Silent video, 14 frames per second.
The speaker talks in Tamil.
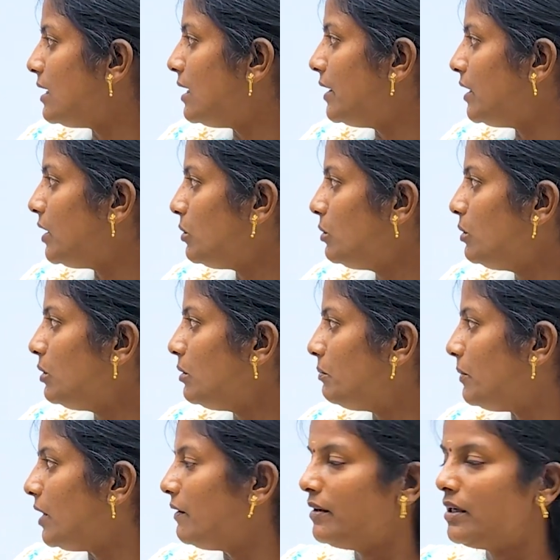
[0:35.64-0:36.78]
தேர்ட்டி டூ
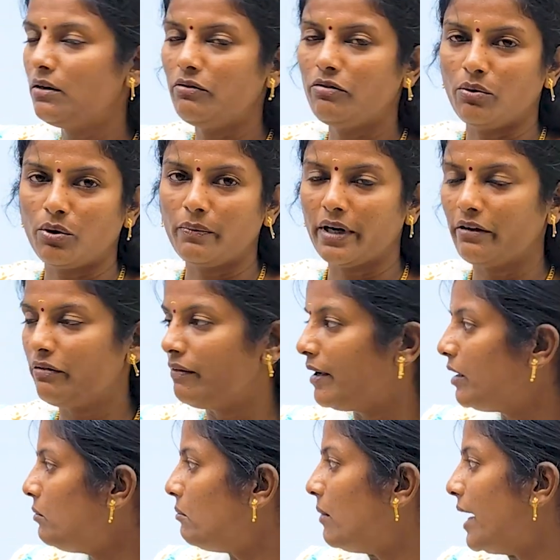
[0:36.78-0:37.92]
பவர் ஃபோர் பை
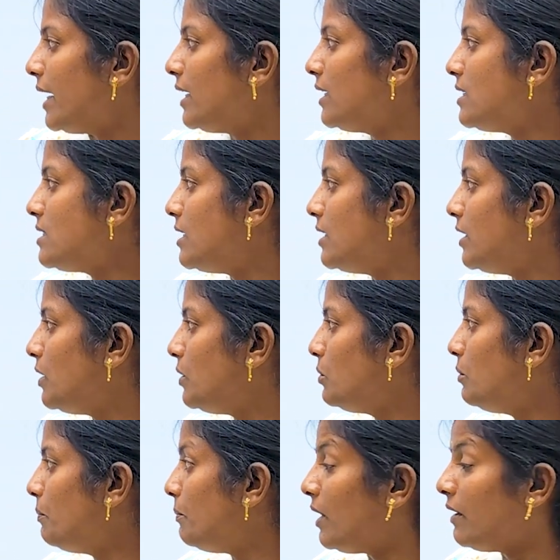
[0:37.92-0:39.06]
ஃபைவ் மைனஸ் தேர்ட்டி டூ
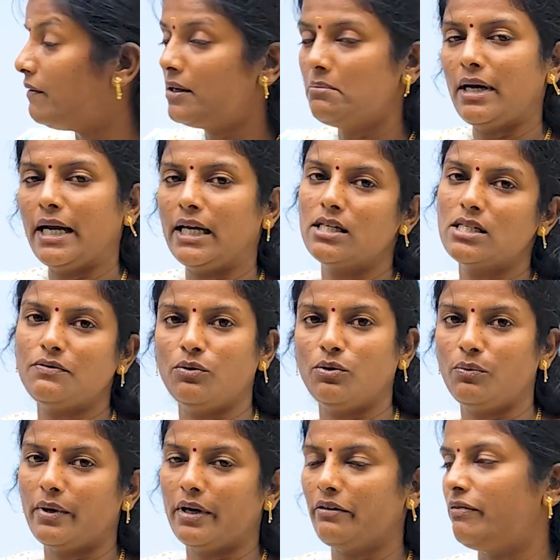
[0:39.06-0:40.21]
பவர் மைனஸ்
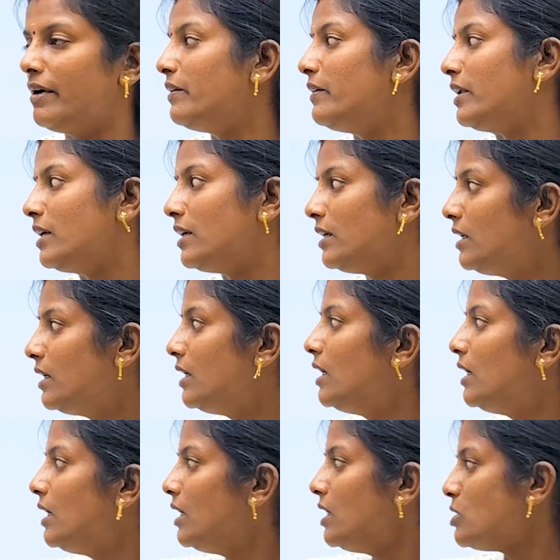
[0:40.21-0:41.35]
ஃபோர் பை ஃபைவ் இருக்குது
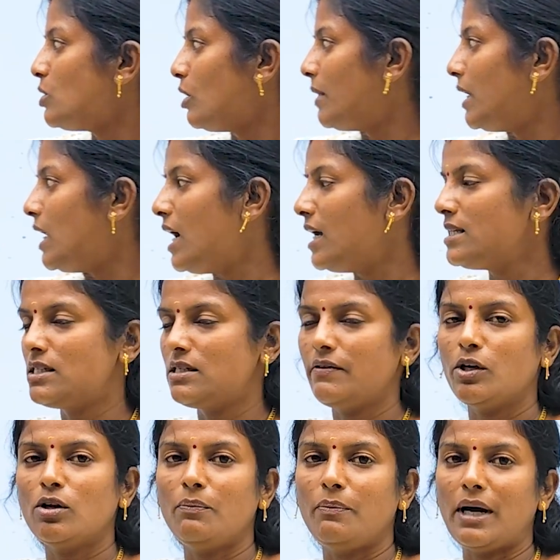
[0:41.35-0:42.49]
ஸோ நம்ம லாஸ்ட்
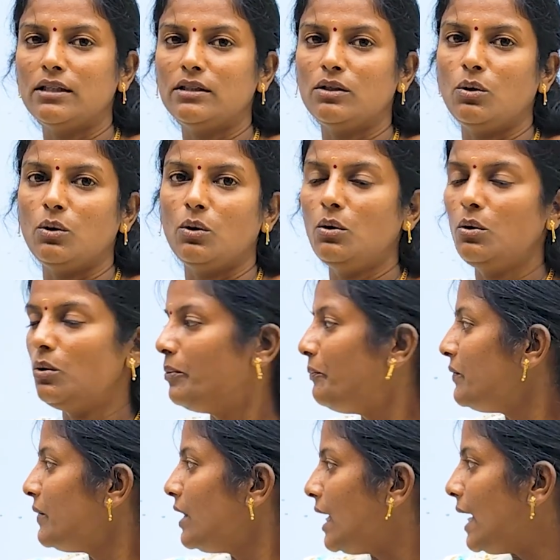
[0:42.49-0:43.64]
வீடியோவில் பார்த்துருக்கோம்
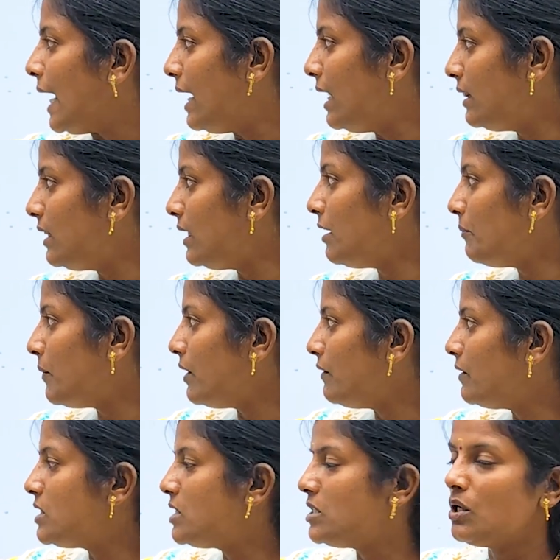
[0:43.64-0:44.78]
எனித்திங்
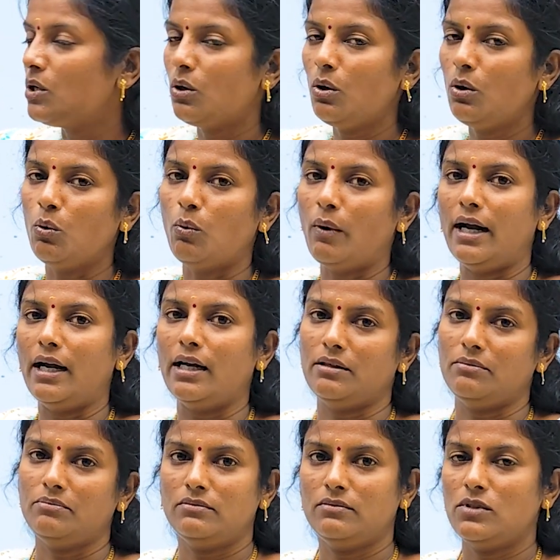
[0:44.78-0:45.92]
பவர் ஜீரோ ஒன்று
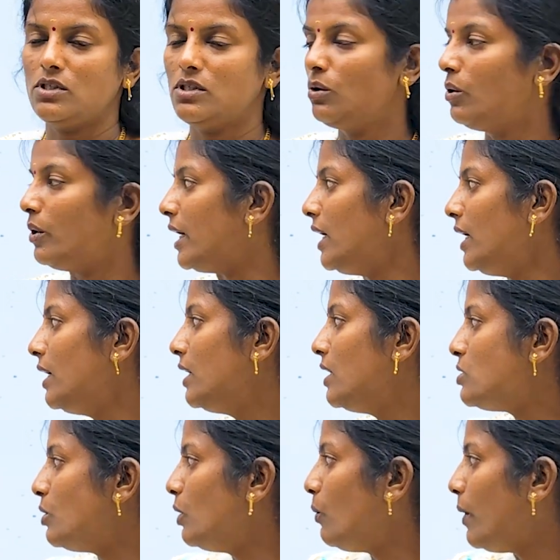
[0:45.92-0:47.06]
ஸோ ஓகே
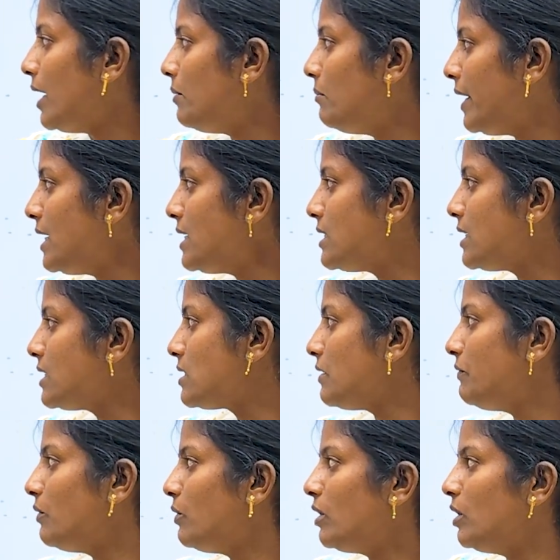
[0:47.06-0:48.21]
ஸோ த ஒன் பை சிக்ஸ்டி
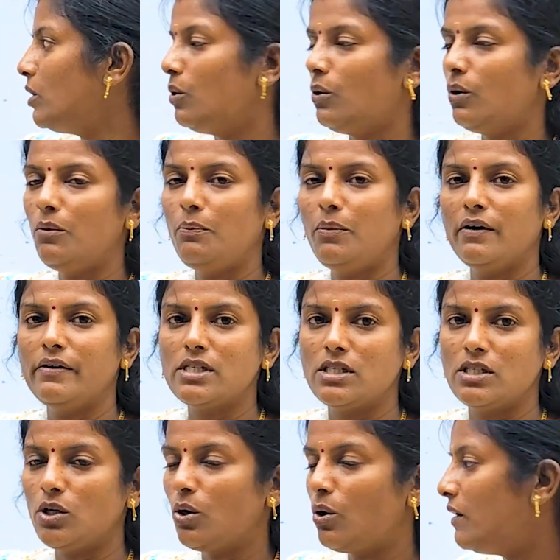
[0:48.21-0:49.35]
ஃபோர் த ஹோல் பவர்
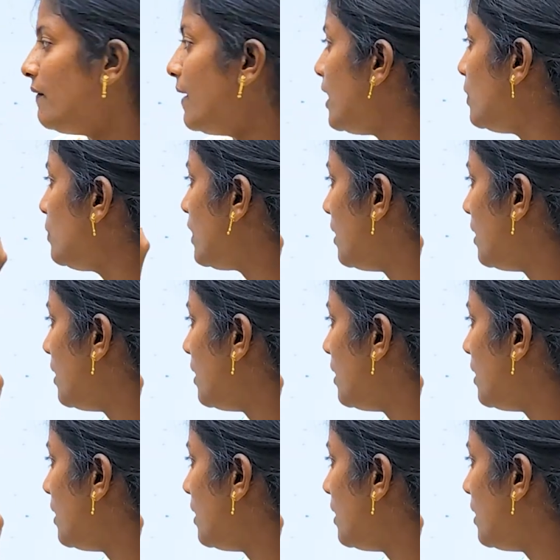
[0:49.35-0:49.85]
ஜீரோட வேல்யூ